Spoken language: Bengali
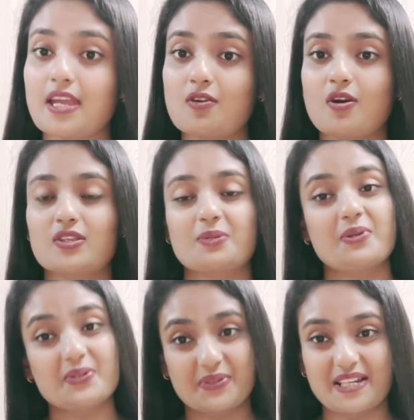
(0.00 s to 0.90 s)
এই কনসেপ্টটা
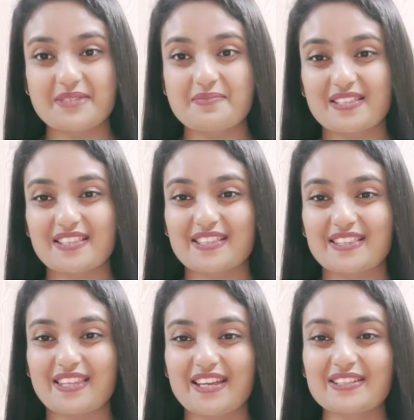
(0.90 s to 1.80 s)
টোটালি
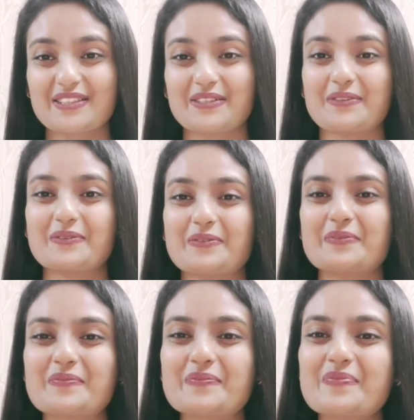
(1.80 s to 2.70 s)
মিথ্যে তো
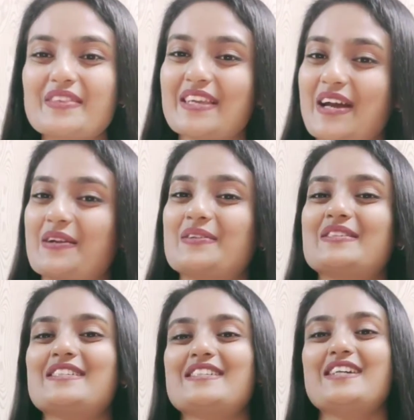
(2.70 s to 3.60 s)
কারণ
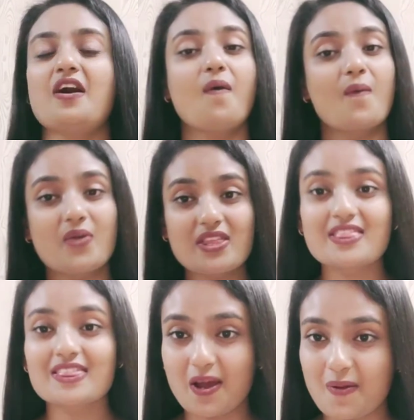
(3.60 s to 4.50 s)

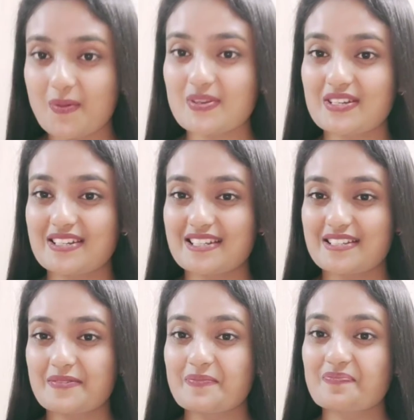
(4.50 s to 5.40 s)
উইদাউট
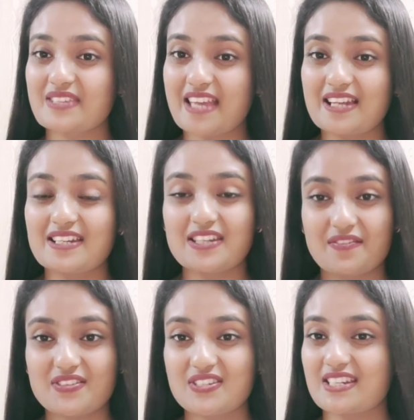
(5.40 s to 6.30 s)
ক্যালোরি
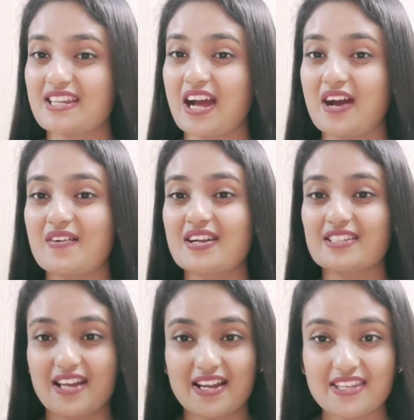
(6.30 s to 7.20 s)
ডেফিসিয়েটে খাওয়ার
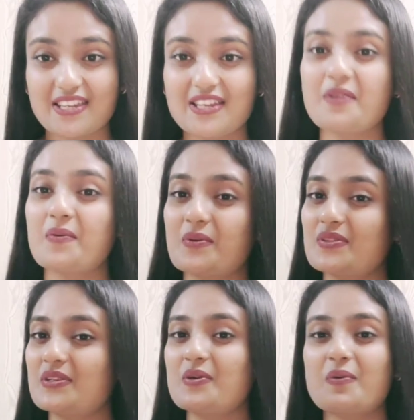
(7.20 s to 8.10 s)
না খেলে কোনো
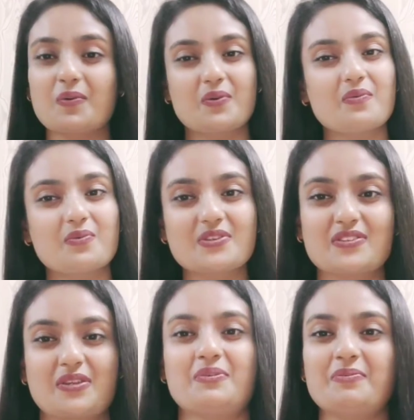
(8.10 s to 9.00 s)
দিনও কোনো ফুড
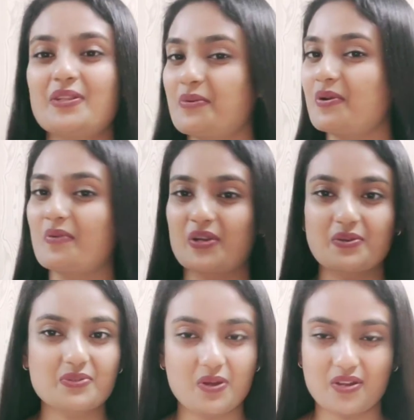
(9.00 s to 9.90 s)
সাপ্লিমেন্ট তোমার ওয়েট
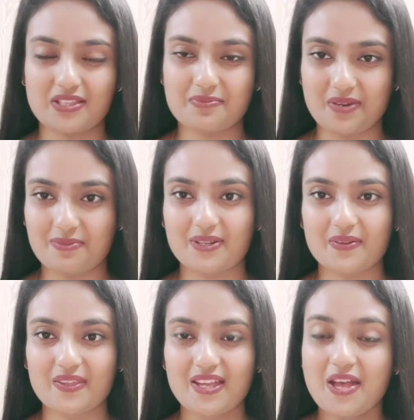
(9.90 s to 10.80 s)
লুজ করাতে পারবে না
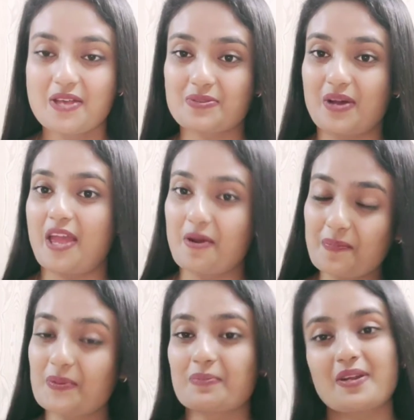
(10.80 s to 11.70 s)
সো আই হোপ
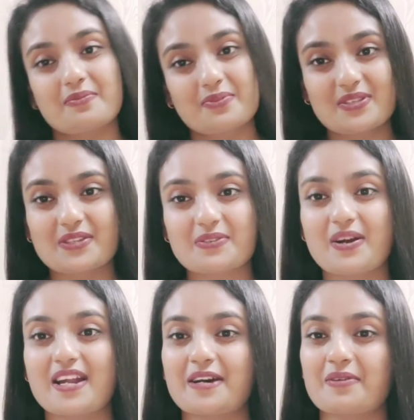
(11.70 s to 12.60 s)
তোমরা বুঝেছো
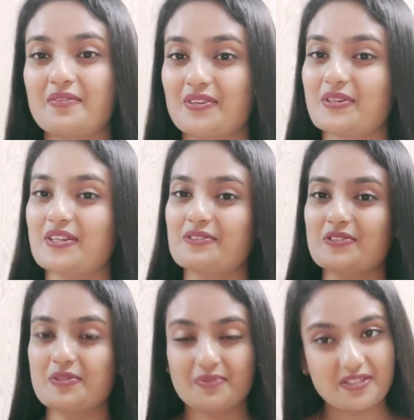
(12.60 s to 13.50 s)
আর আমার ভিডিওটা যদি
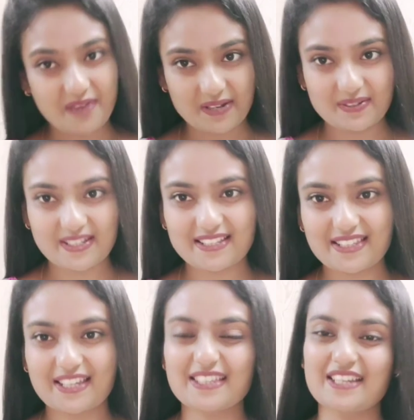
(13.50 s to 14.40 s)
তোমাদের ভালো লেগে
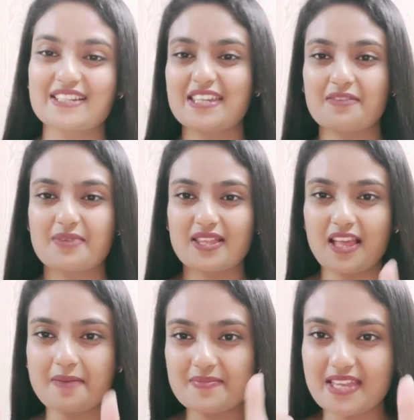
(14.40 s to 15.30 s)
থাকে দেন গি বা
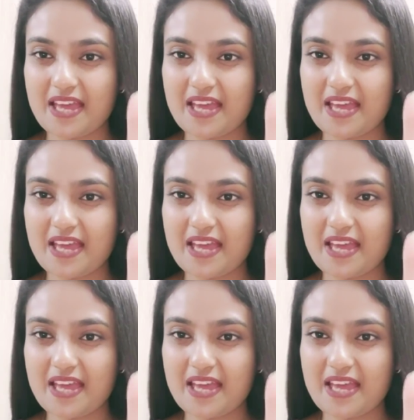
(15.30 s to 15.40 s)
থামস